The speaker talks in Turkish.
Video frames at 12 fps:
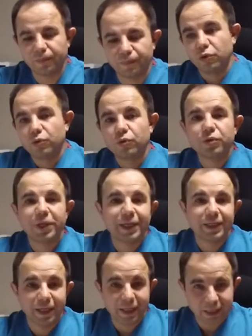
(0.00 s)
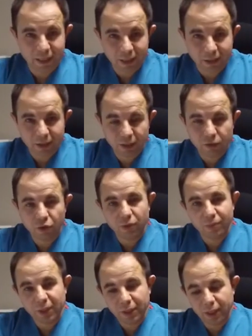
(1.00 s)
Çok yüksek derecelerde
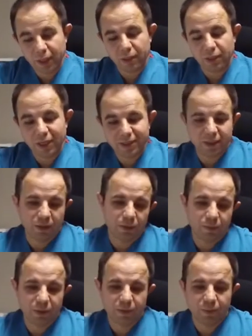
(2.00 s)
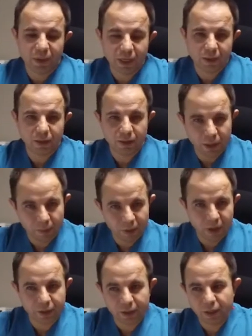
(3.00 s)
normalde hani lazerde biz plan
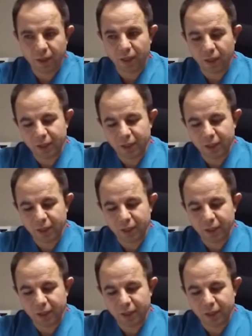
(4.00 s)
yaparken